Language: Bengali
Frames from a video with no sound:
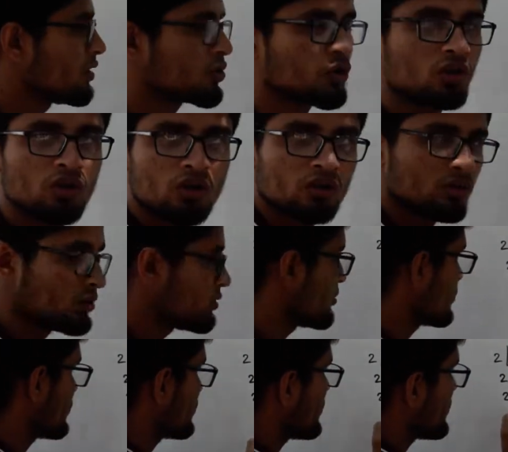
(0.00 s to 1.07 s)
শূন্য
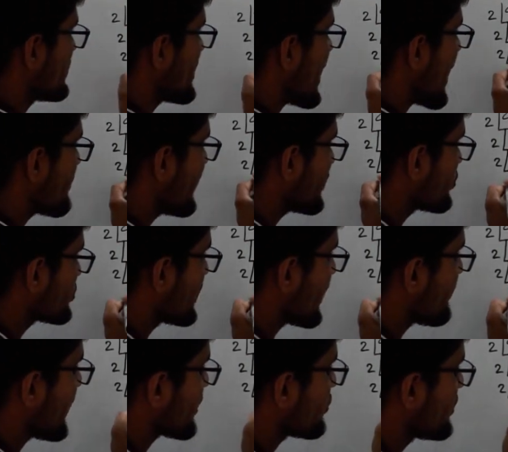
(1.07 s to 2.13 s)
আবার টু দ্বারা
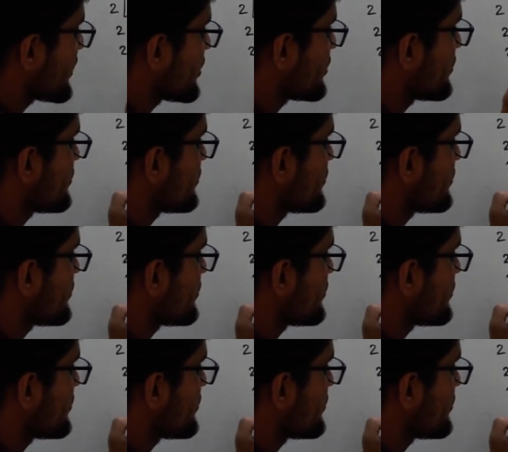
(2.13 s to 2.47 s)
ভাগ করি